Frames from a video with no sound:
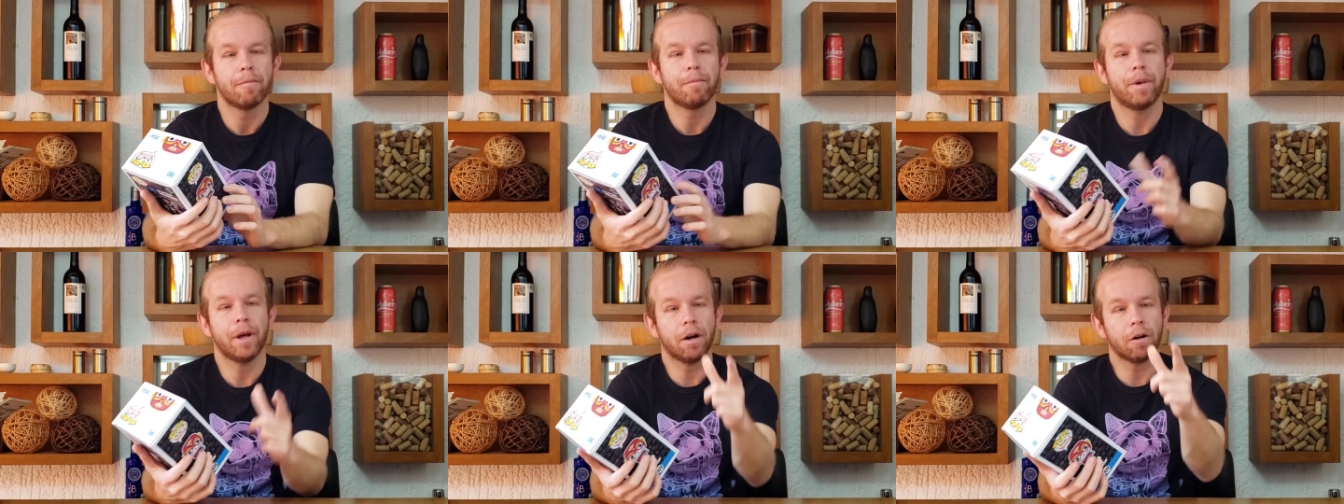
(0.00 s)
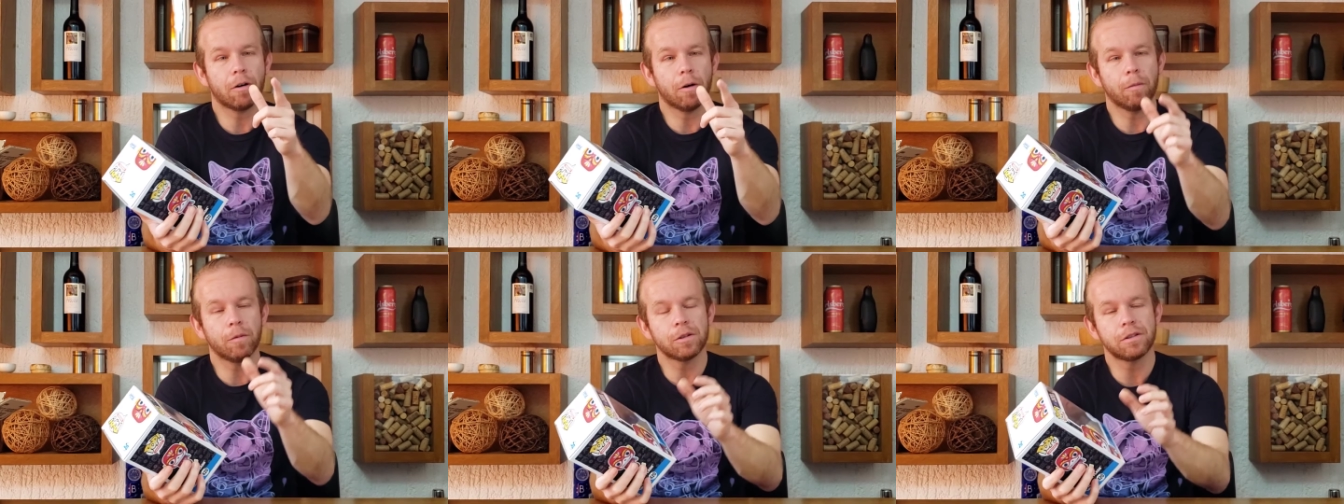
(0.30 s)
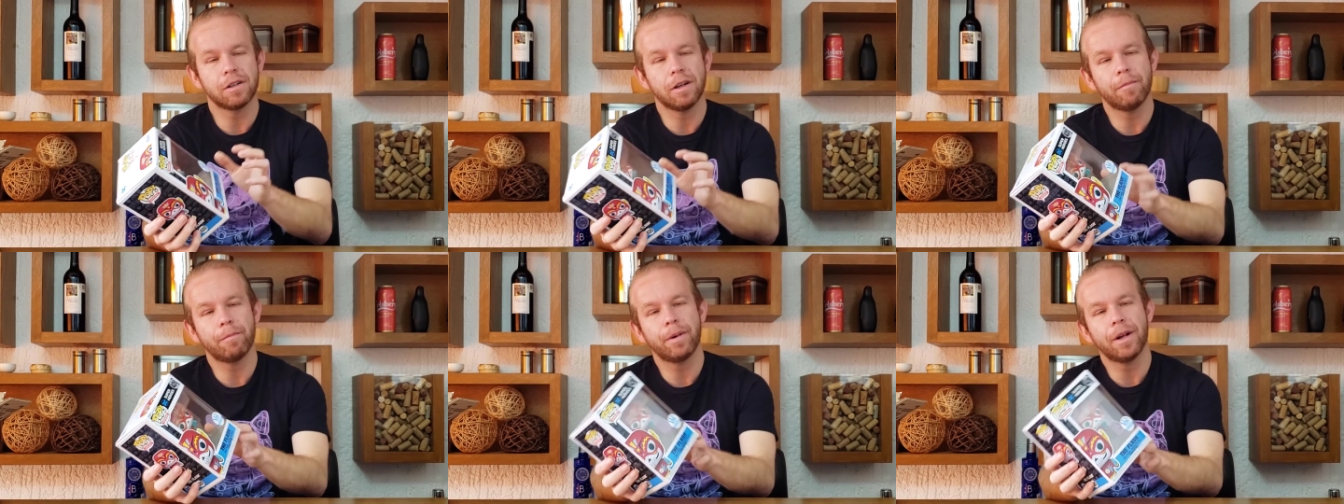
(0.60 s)
Pero como
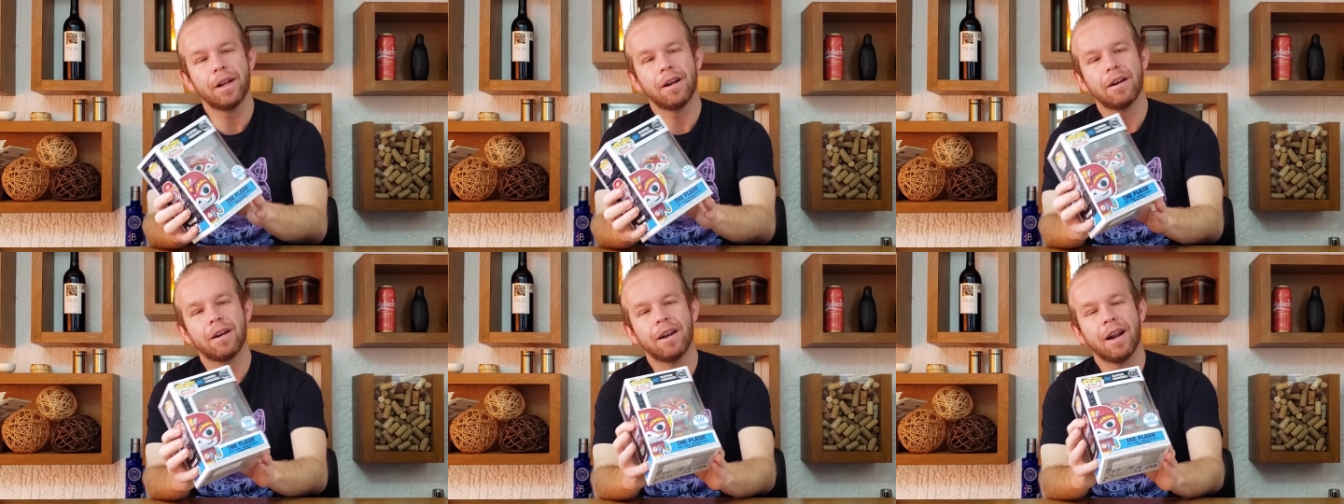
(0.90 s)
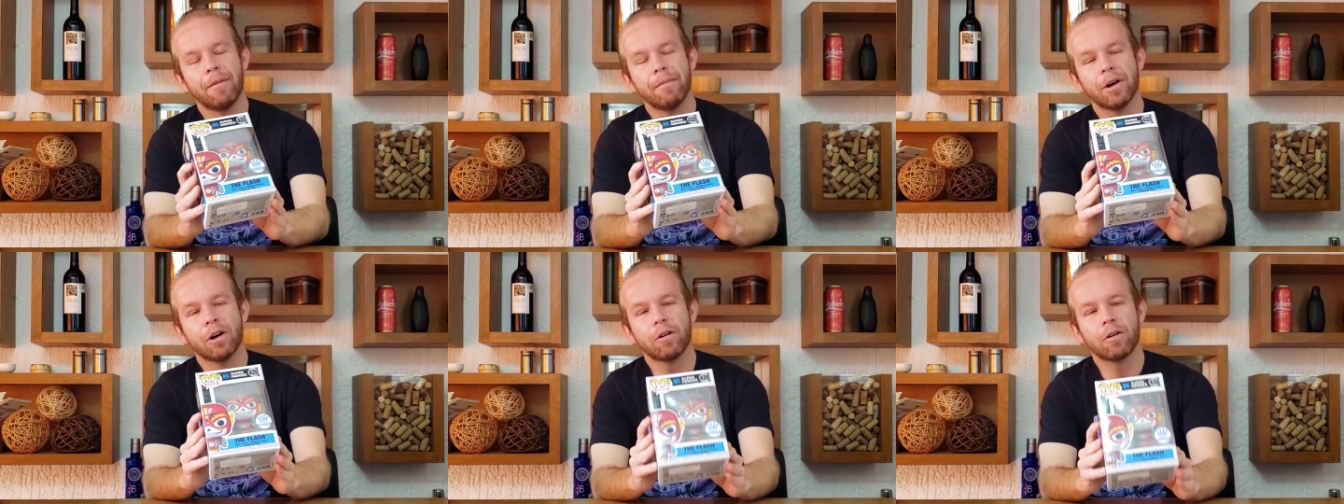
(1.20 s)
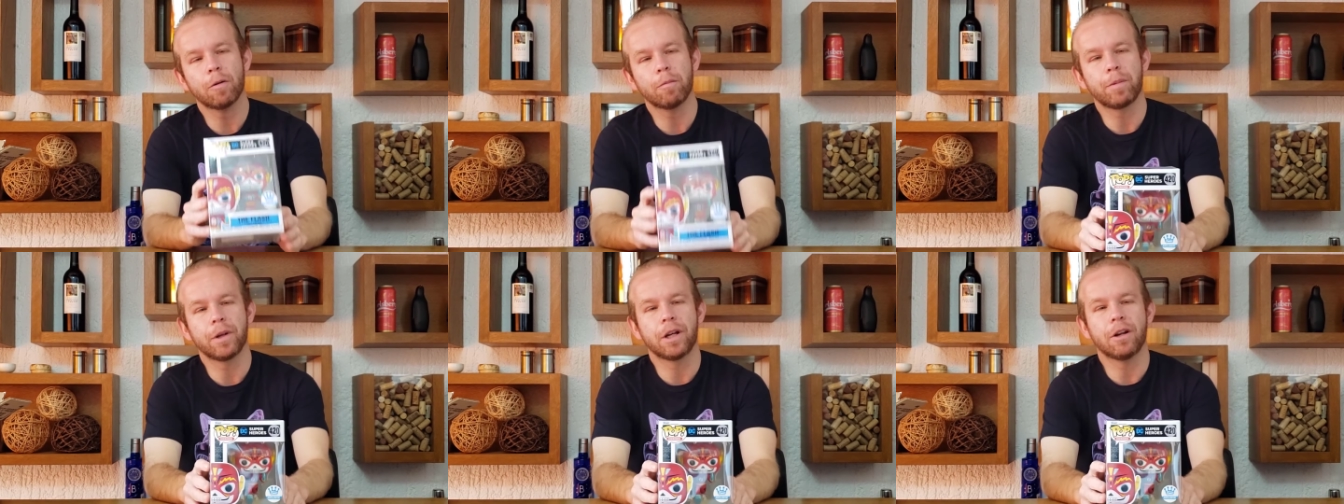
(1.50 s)
siempre, la
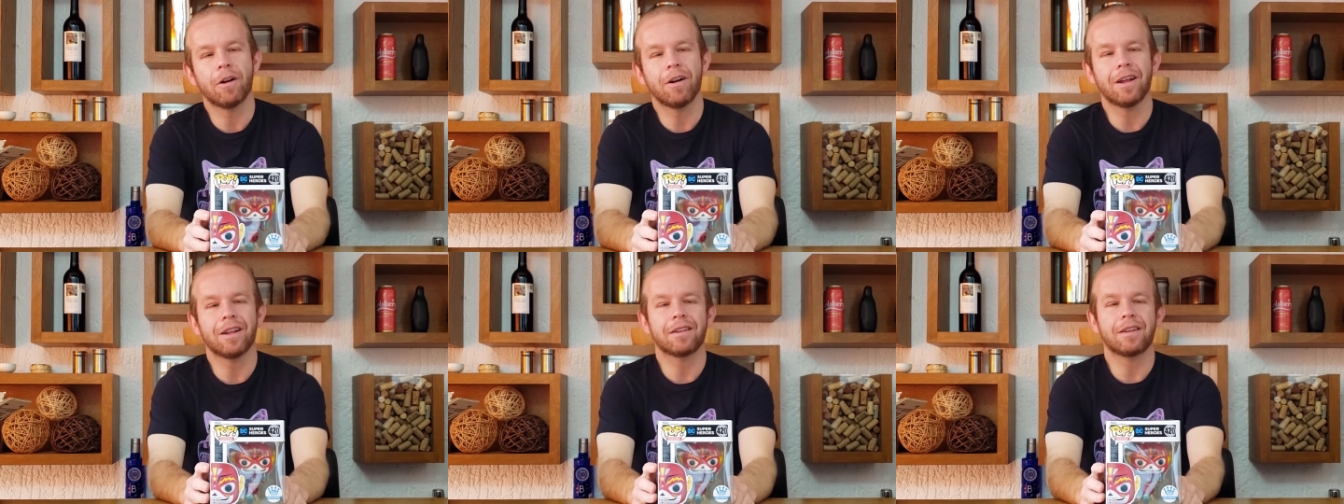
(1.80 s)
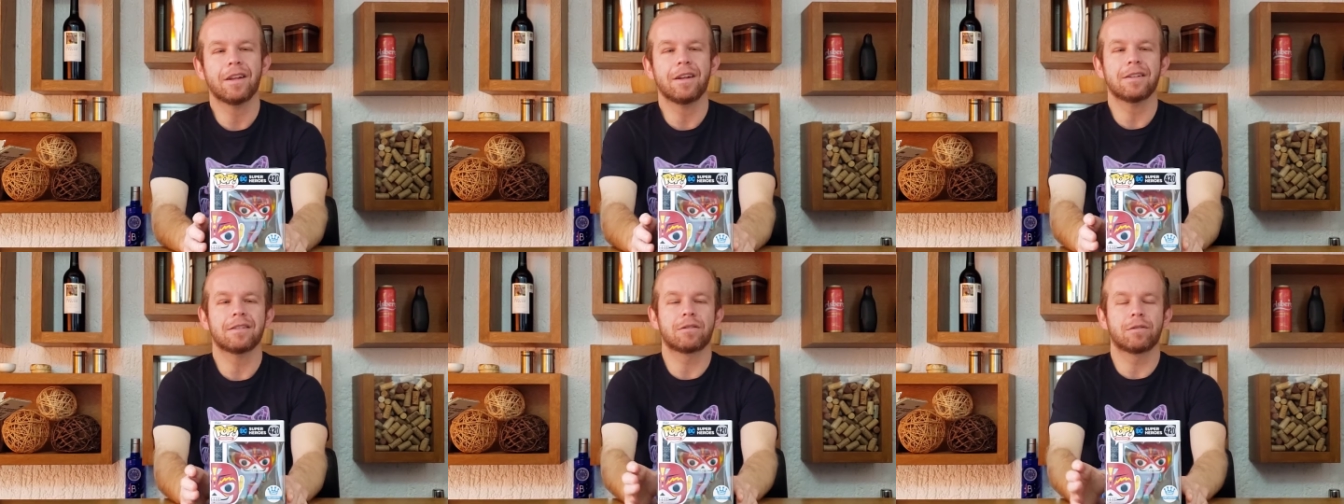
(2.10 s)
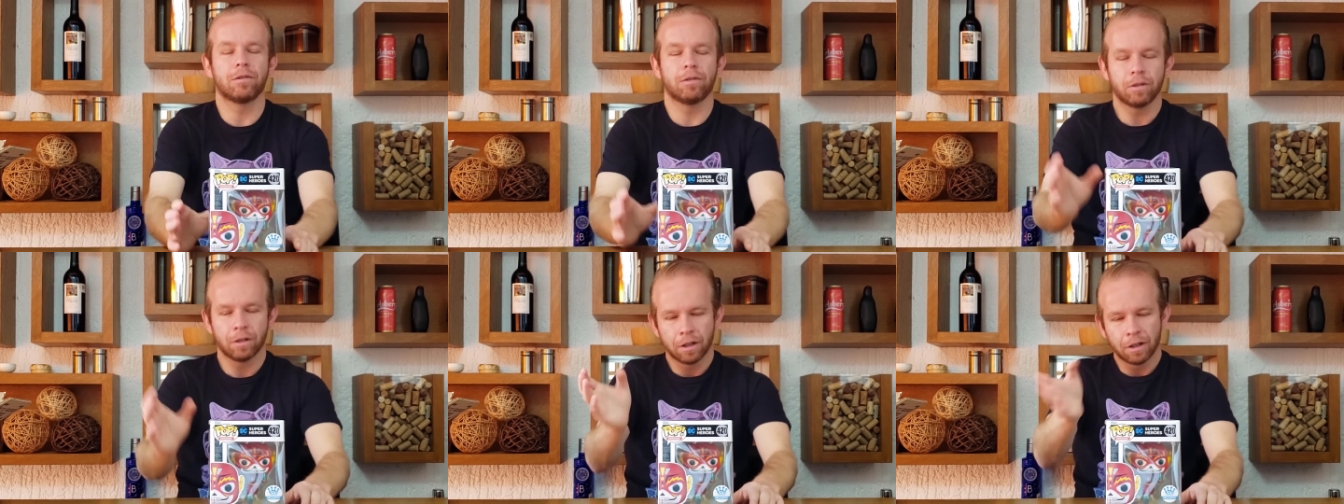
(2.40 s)
mejor opinión la tienes
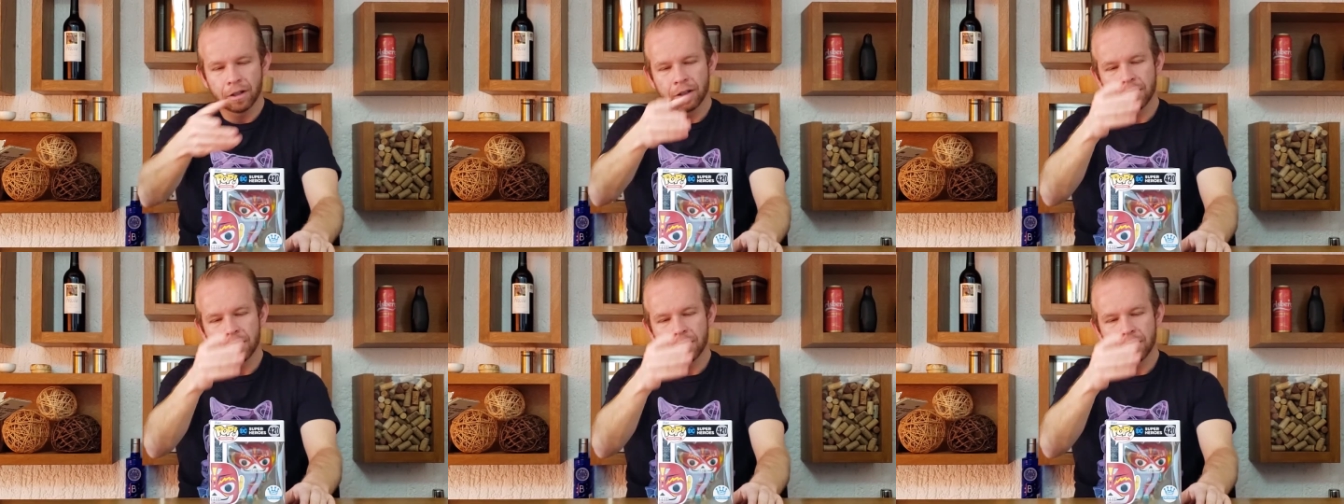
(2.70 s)
tú.